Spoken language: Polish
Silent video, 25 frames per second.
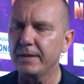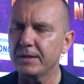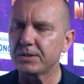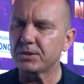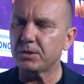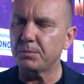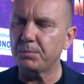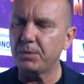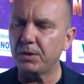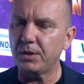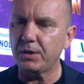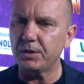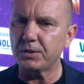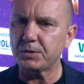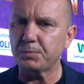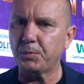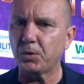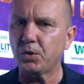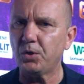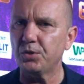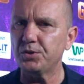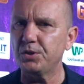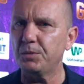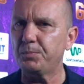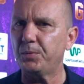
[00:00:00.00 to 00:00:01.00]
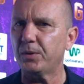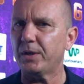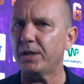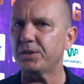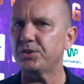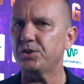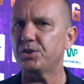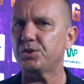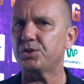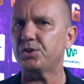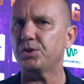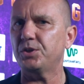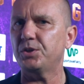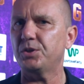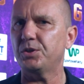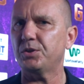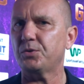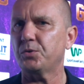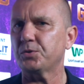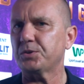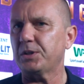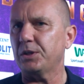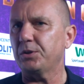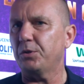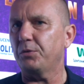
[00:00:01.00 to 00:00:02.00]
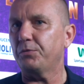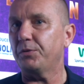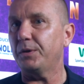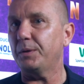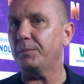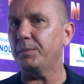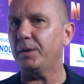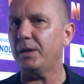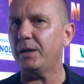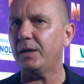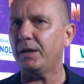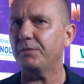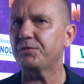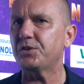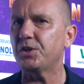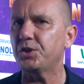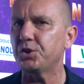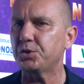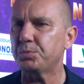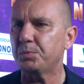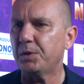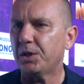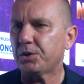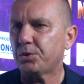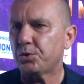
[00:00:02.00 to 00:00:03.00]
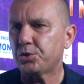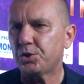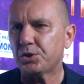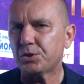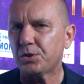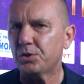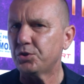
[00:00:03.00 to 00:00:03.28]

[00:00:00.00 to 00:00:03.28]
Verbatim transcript: sobie spokojnie poradzić y, Kusanowem, a widzieliśmy jak to się